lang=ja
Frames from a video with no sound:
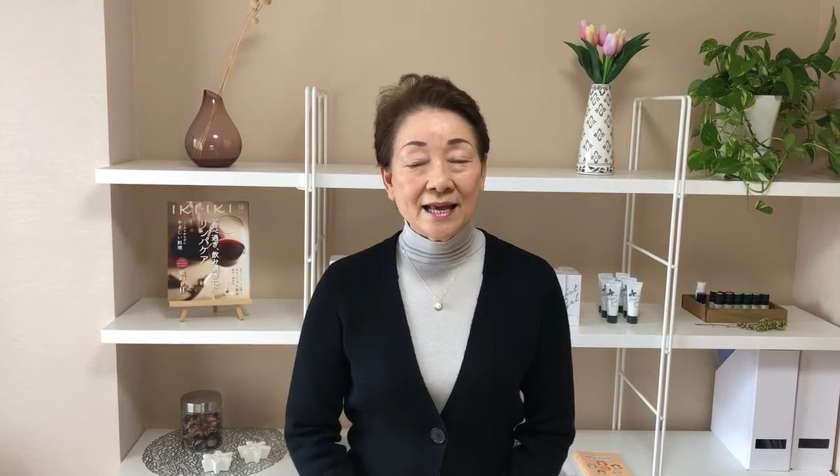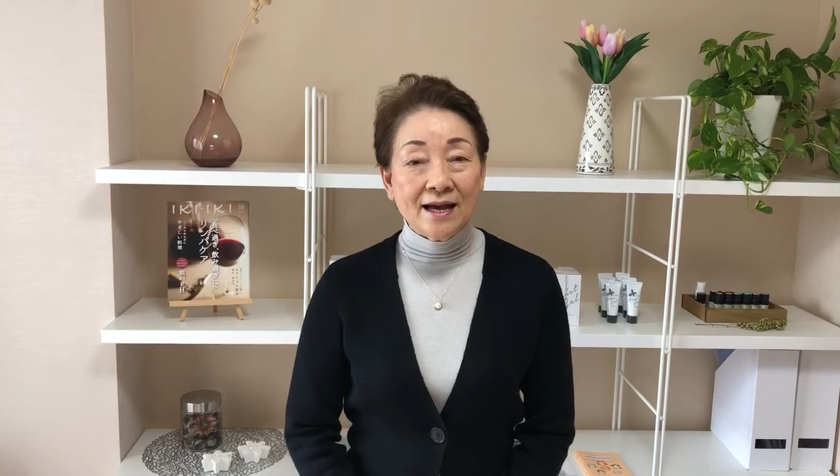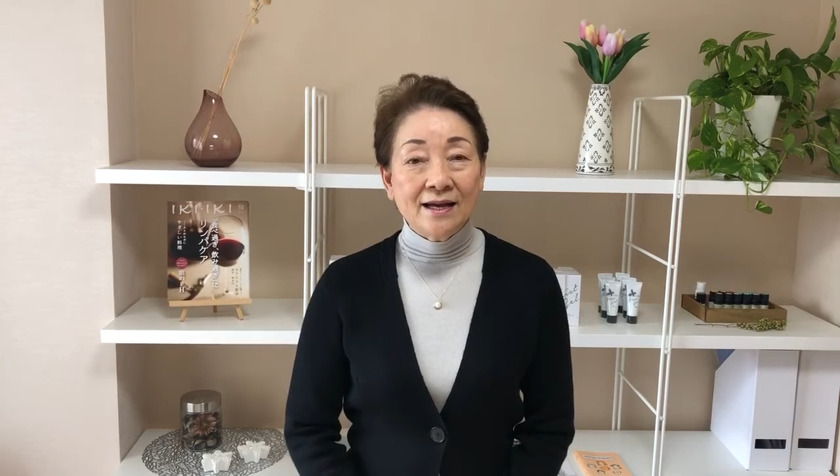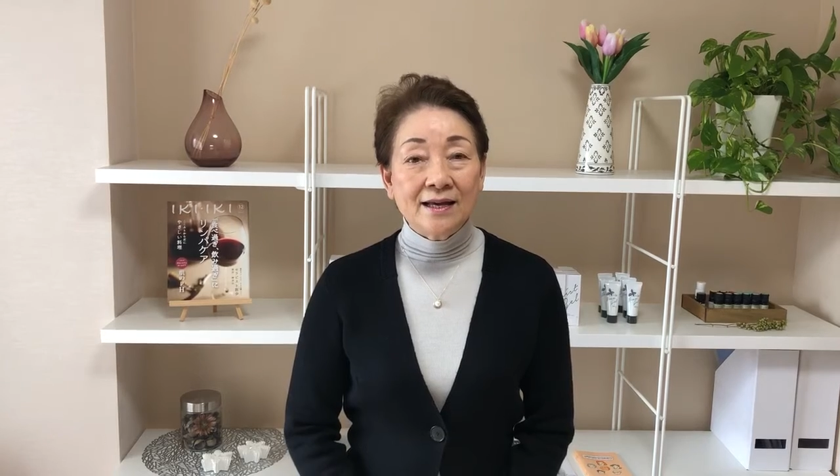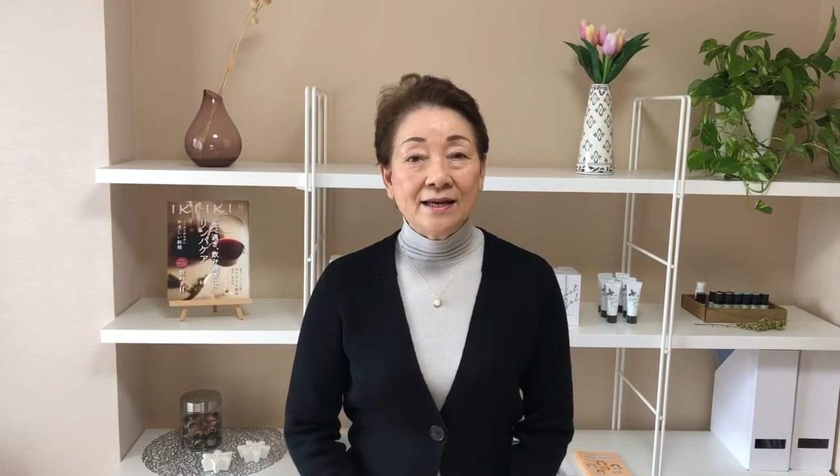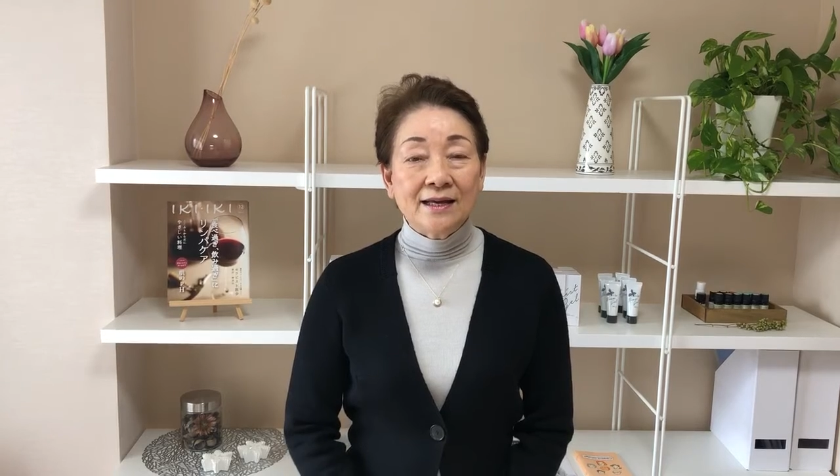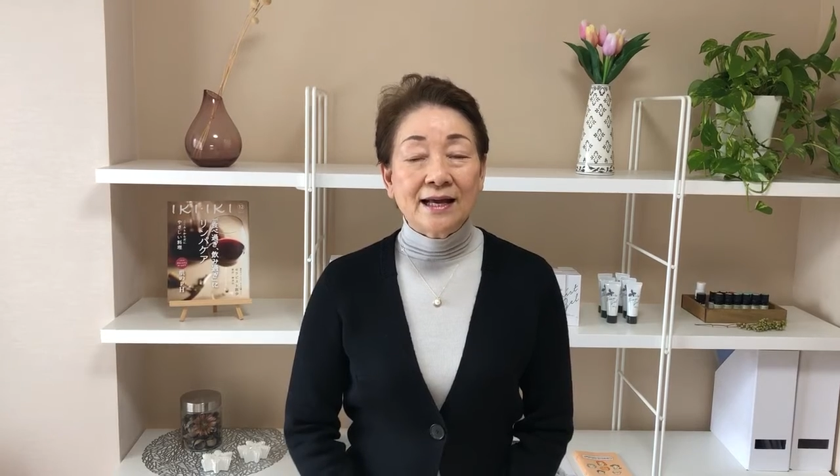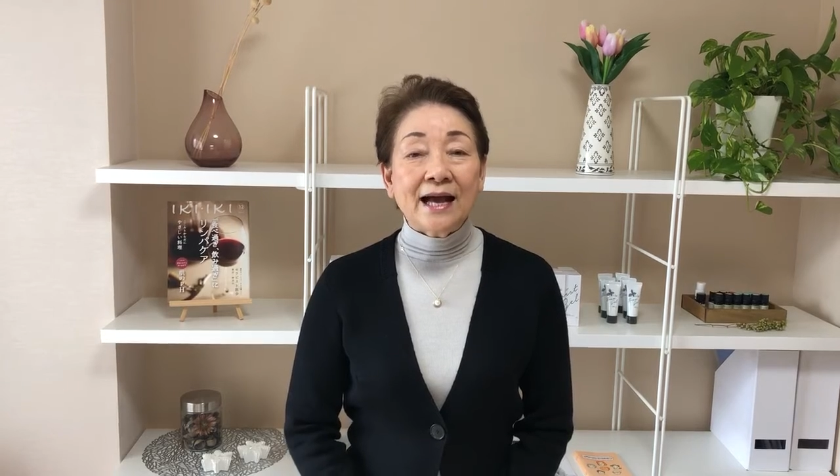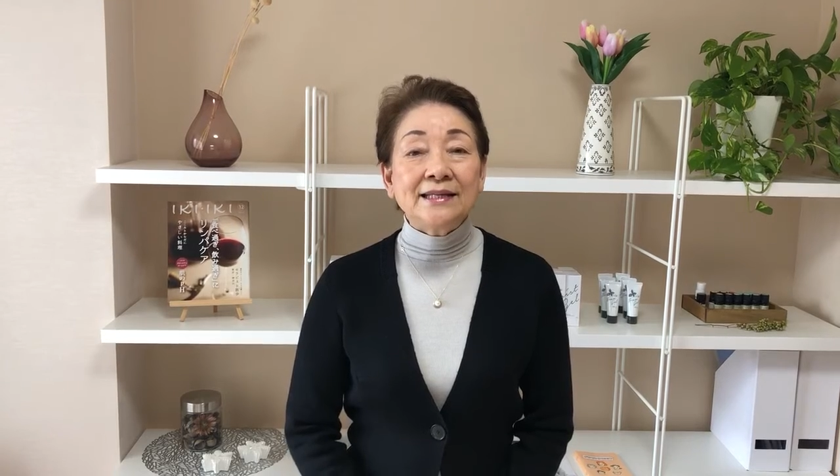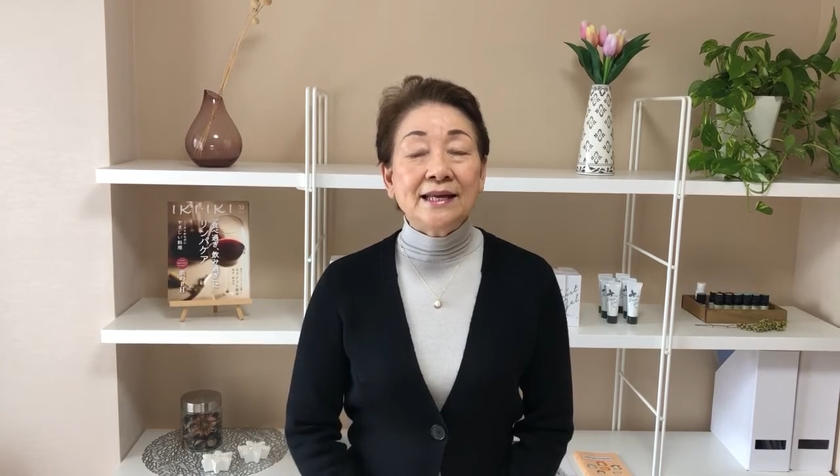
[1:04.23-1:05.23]
や
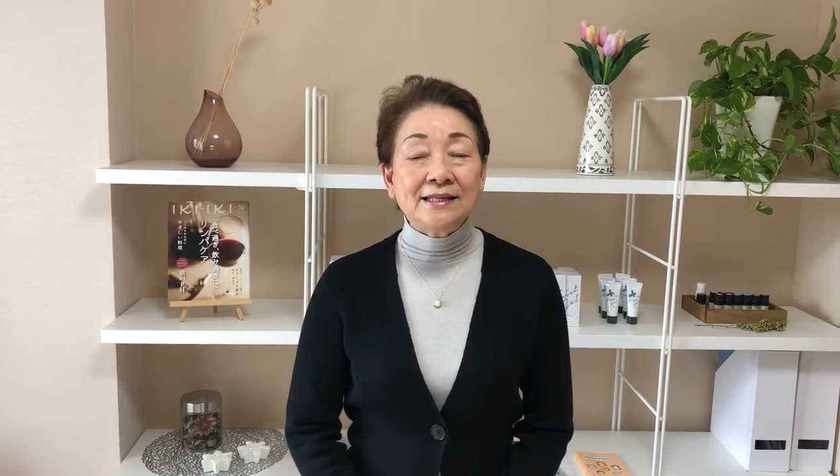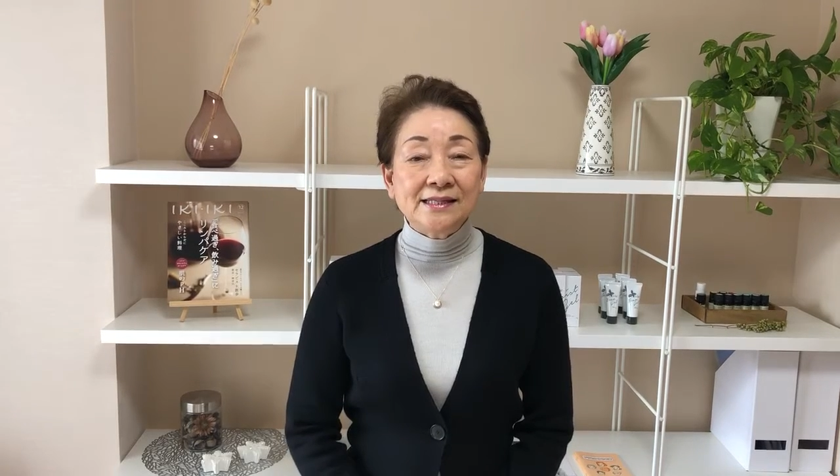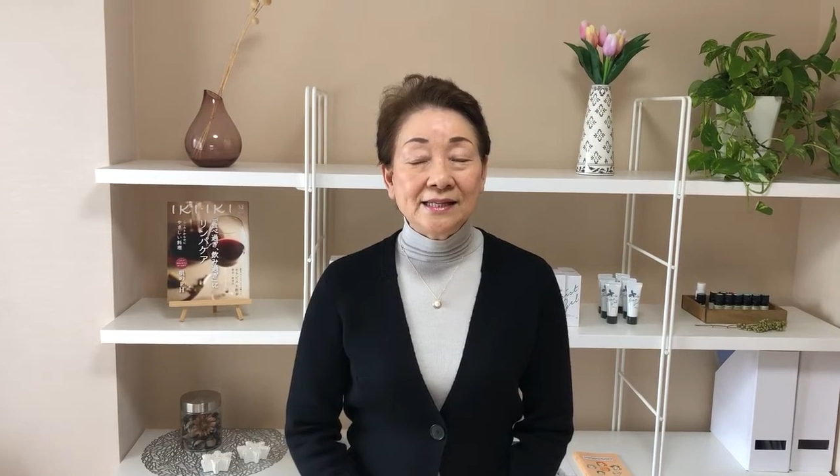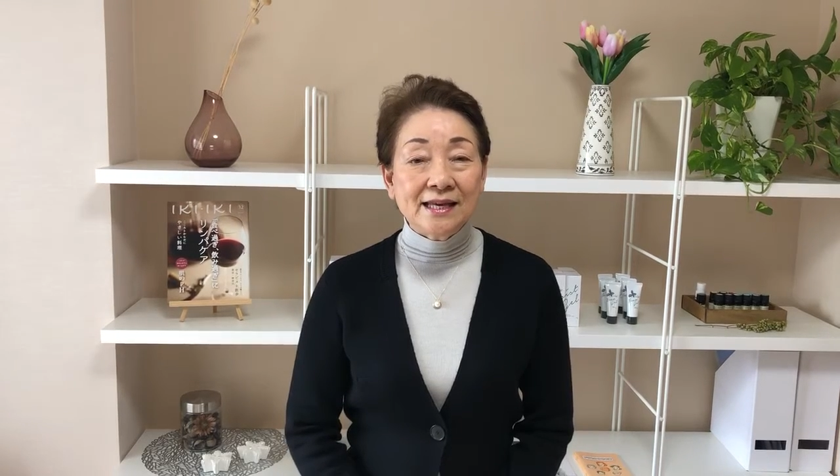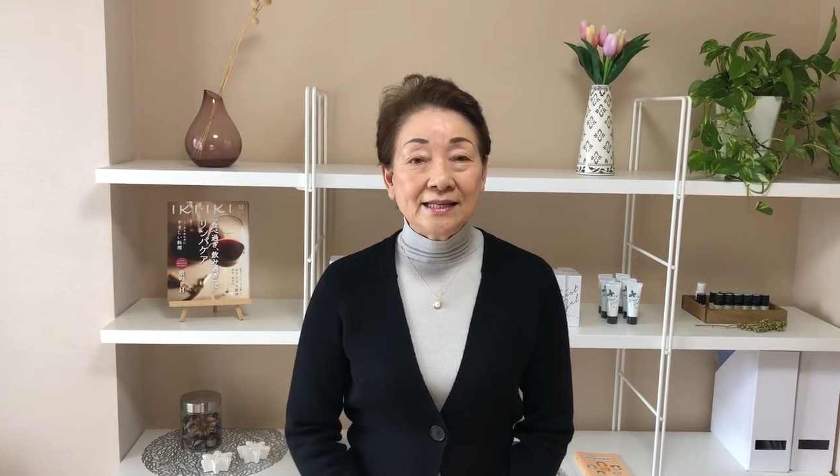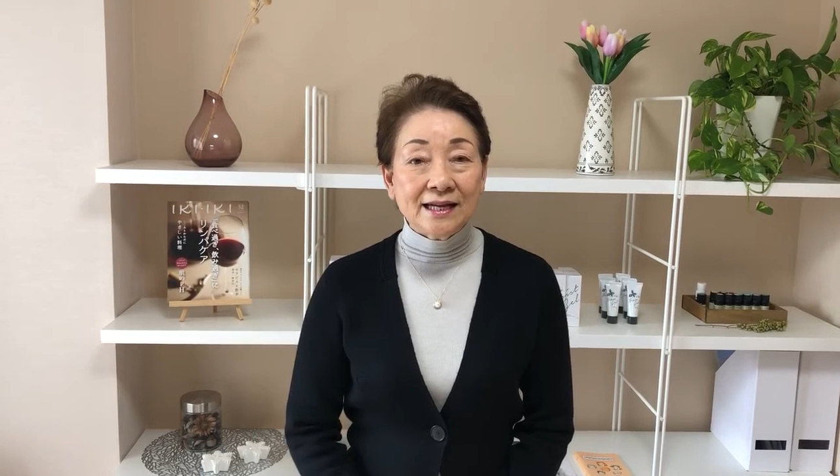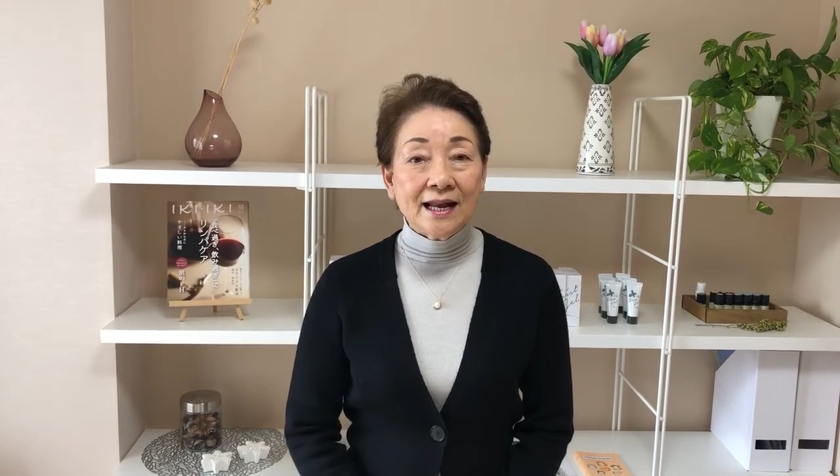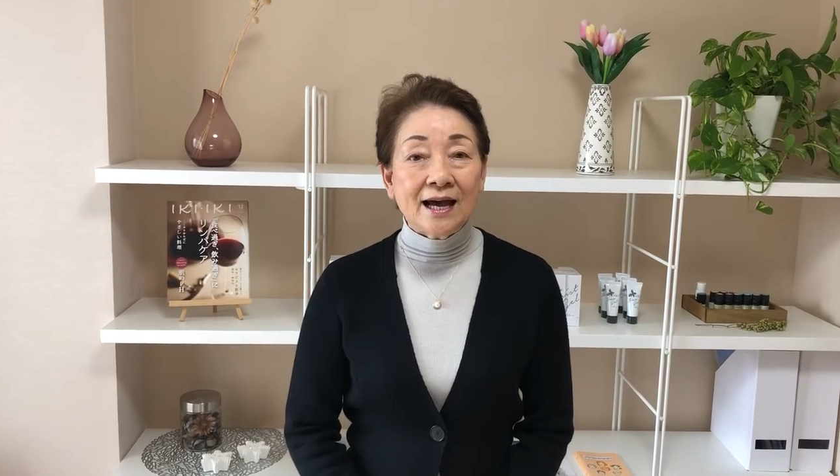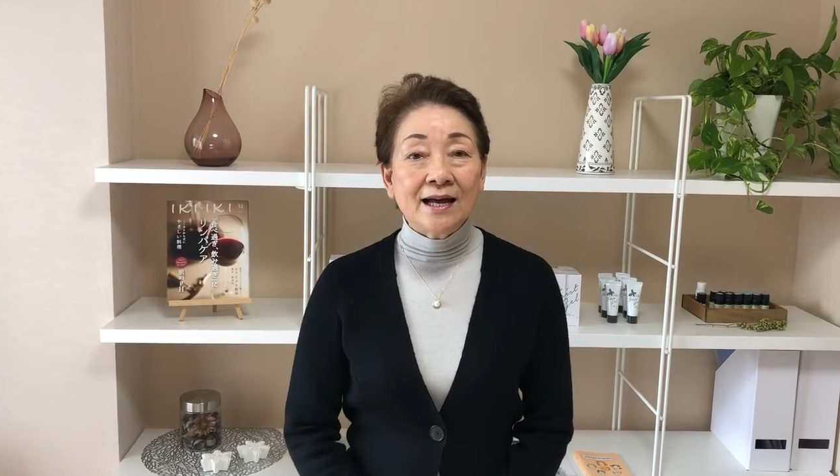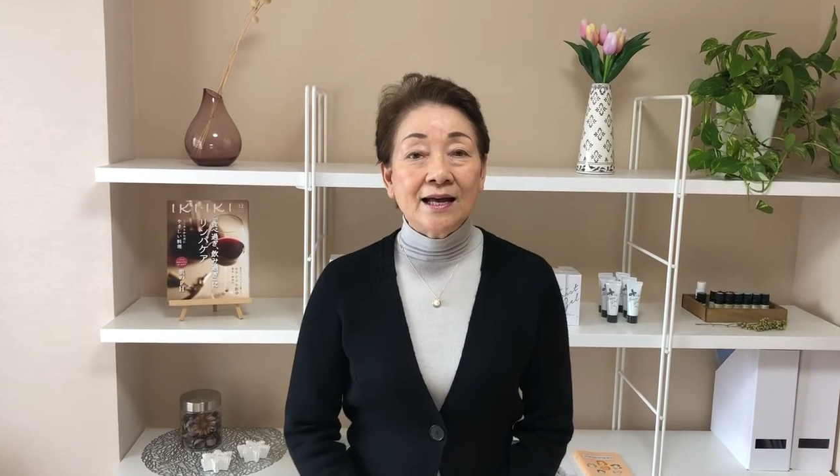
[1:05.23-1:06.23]
外的刺激か
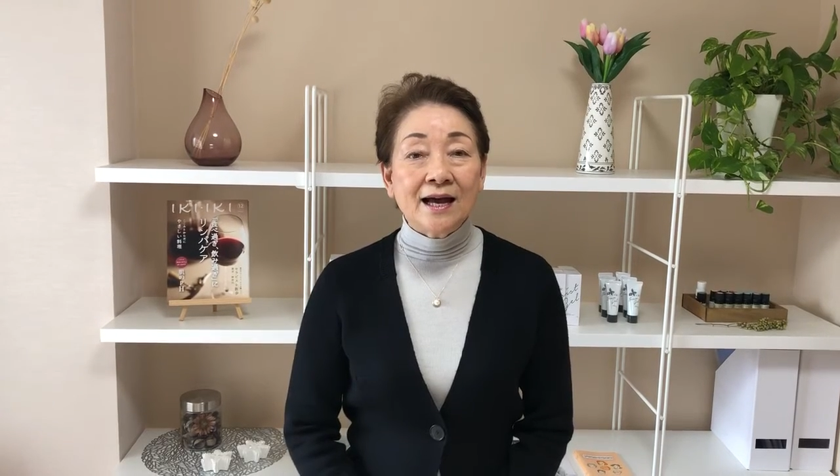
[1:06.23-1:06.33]
ら